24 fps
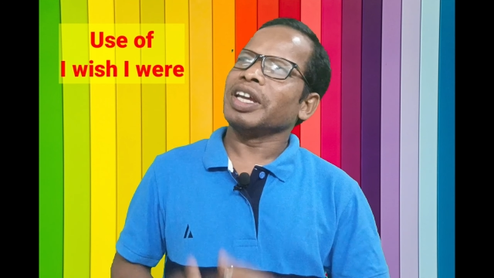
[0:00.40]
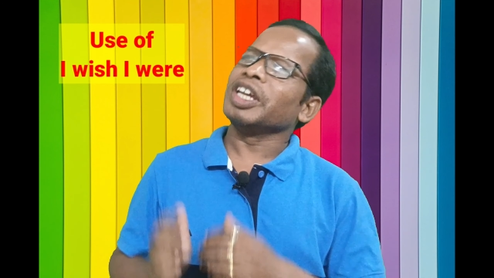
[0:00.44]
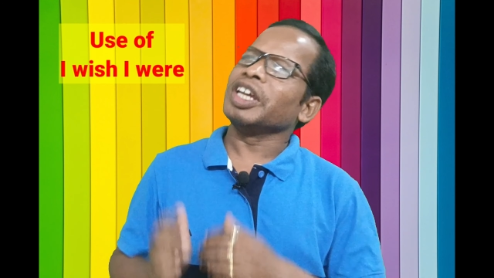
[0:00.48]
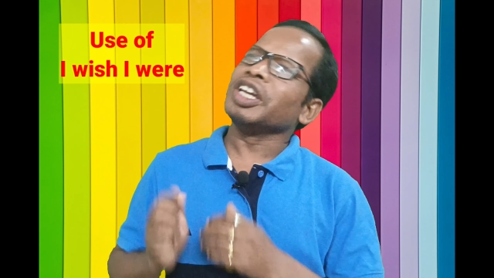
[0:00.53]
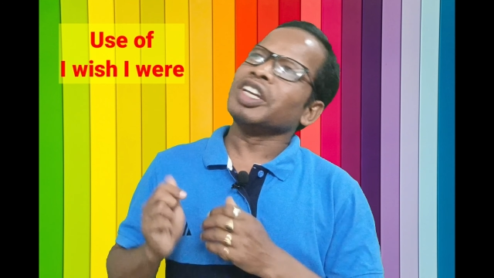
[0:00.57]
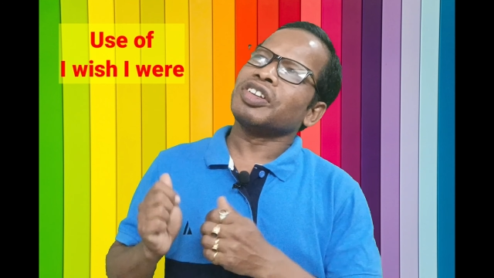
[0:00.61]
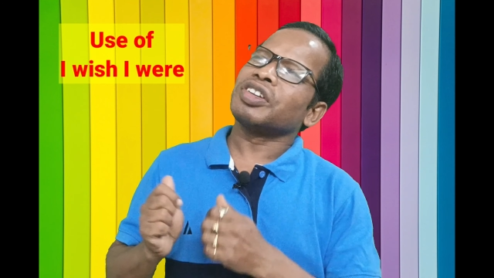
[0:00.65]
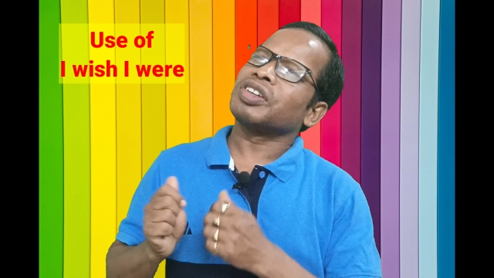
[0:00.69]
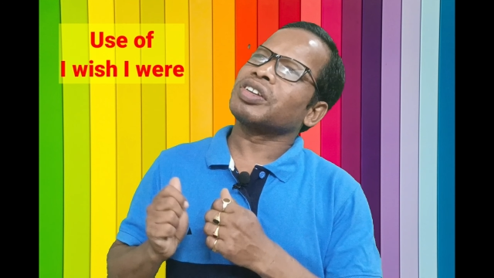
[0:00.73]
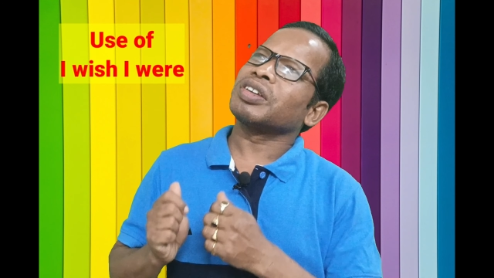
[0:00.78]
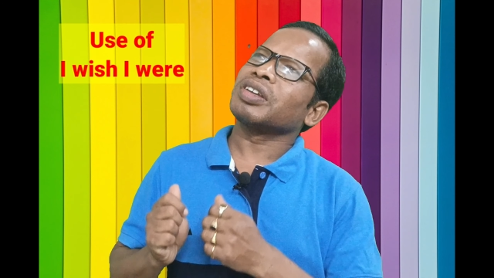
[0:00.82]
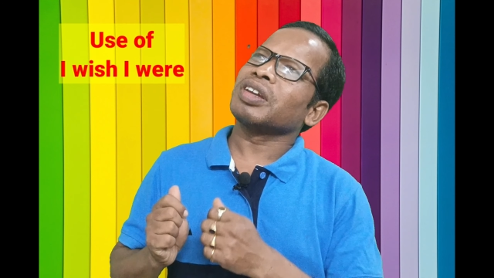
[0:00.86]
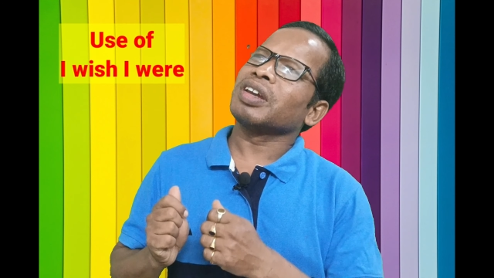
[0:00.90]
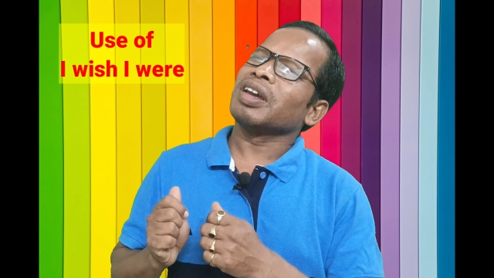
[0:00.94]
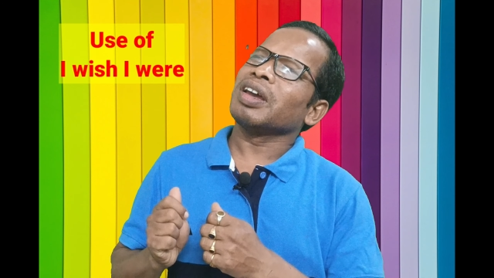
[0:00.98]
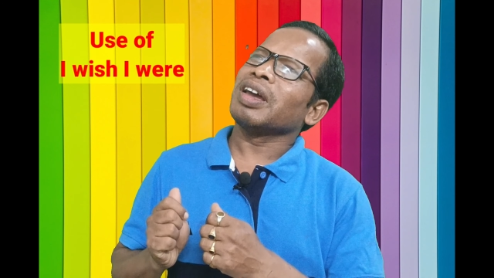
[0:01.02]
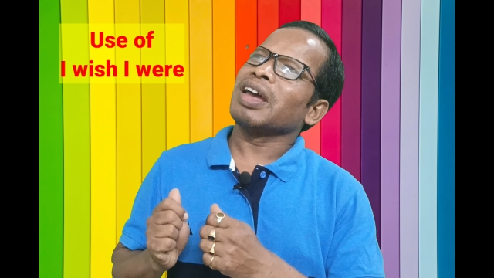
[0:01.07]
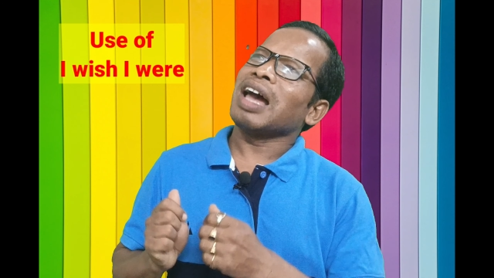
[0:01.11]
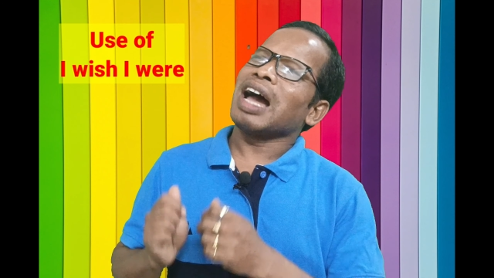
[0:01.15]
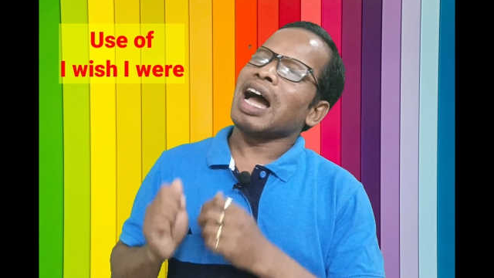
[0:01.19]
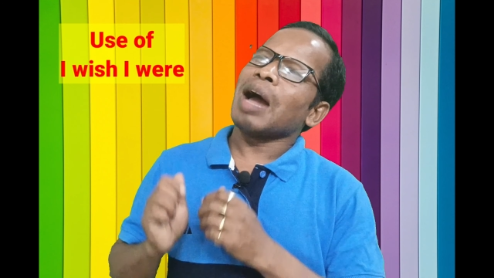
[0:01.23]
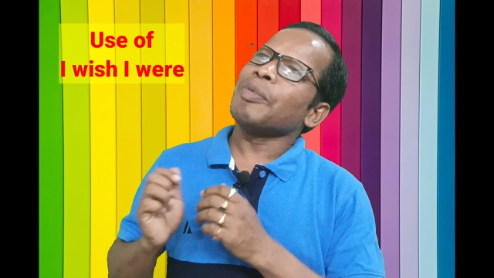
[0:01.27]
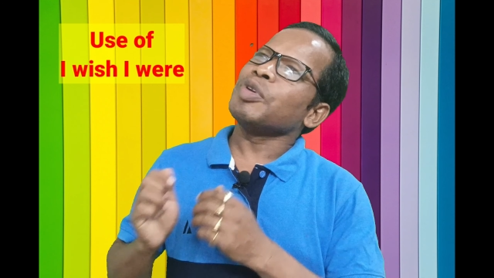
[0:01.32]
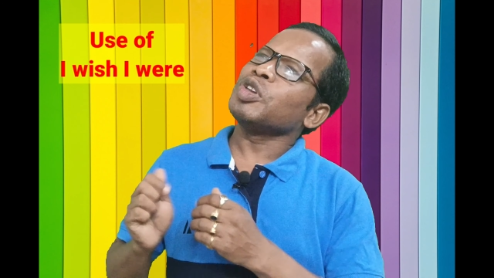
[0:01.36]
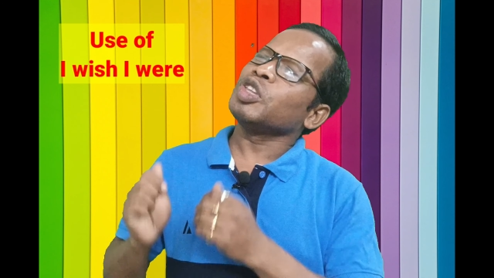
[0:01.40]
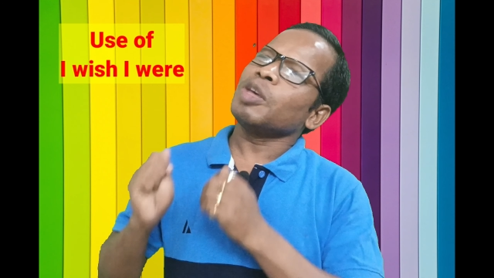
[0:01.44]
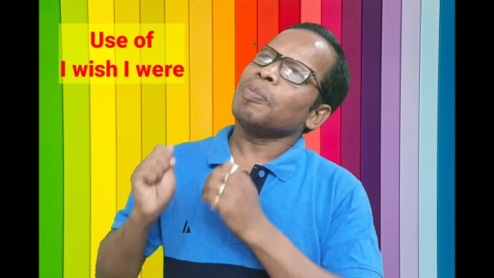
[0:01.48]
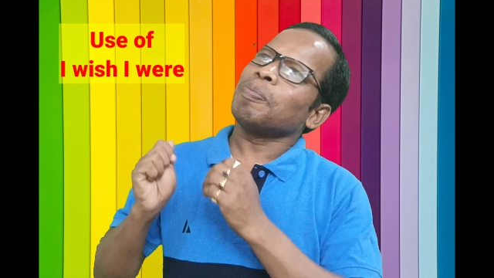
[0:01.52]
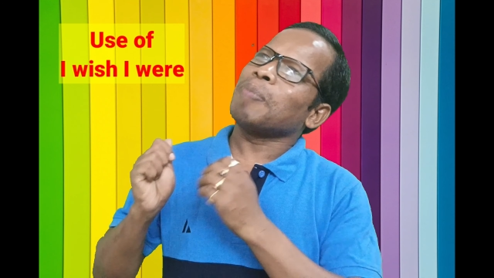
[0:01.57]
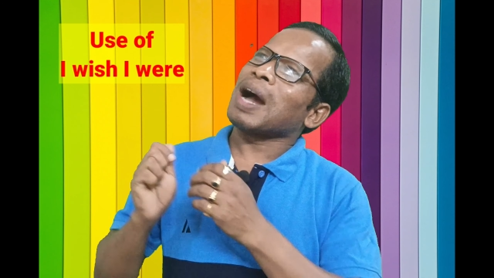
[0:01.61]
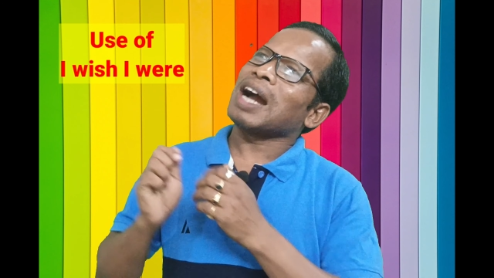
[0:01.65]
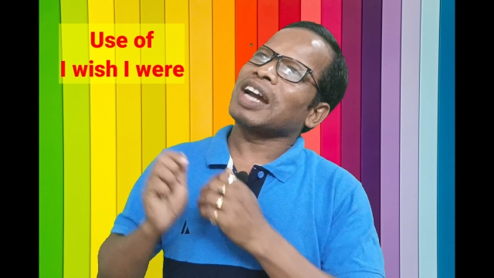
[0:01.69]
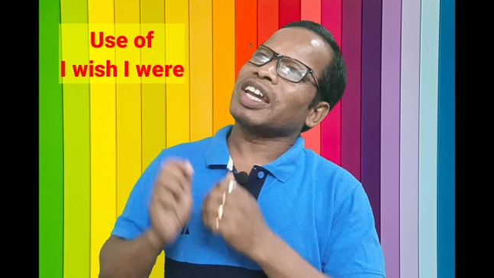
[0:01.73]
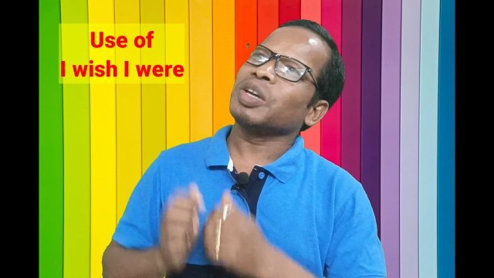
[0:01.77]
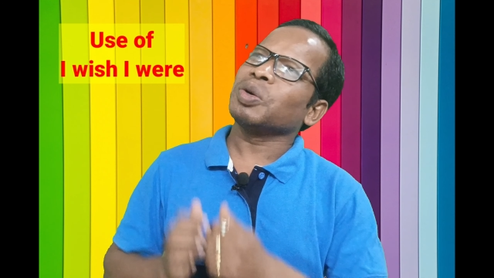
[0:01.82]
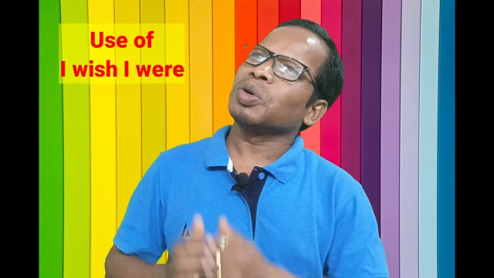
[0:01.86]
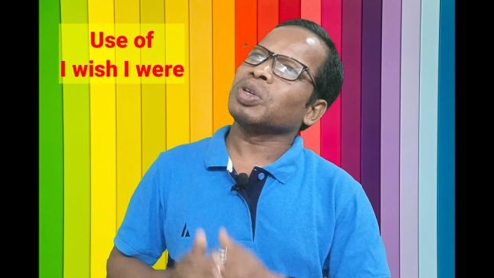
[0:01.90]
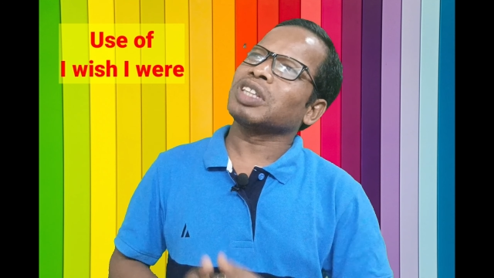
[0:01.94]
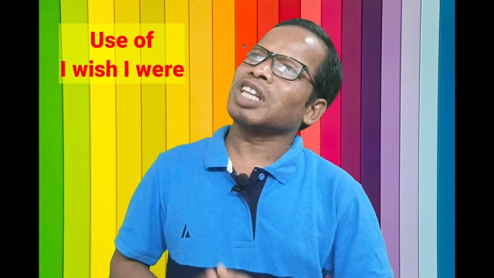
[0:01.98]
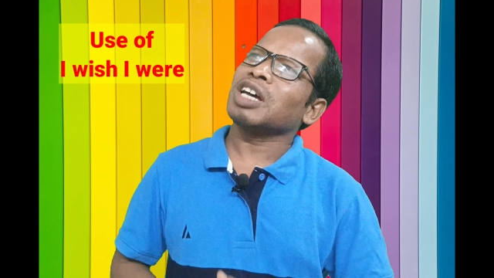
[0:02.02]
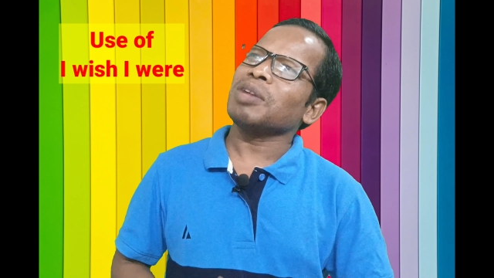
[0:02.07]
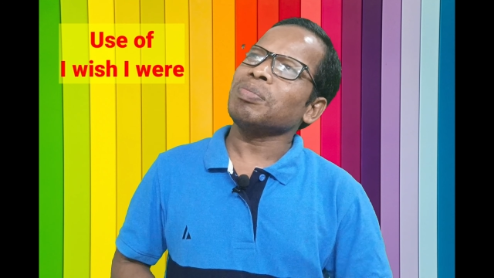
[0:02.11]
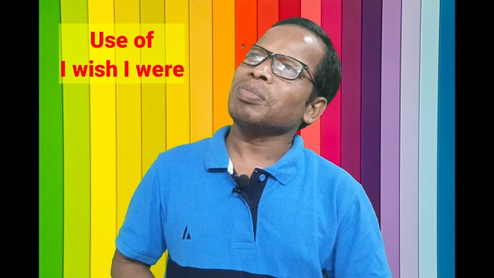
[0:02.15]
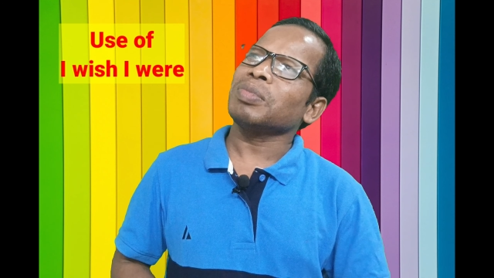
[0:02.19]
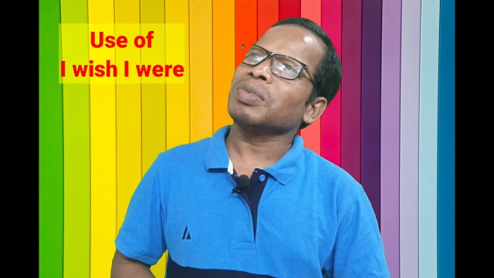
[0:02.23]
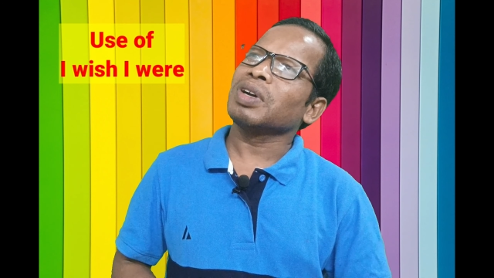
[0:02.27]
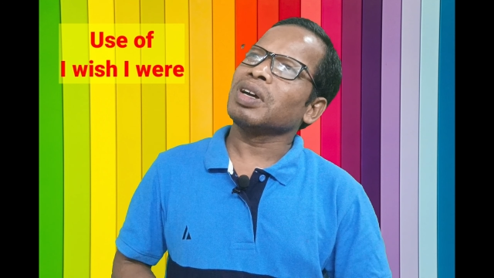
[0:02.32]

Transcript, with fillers: ইস আমি যদি পাখি হতাম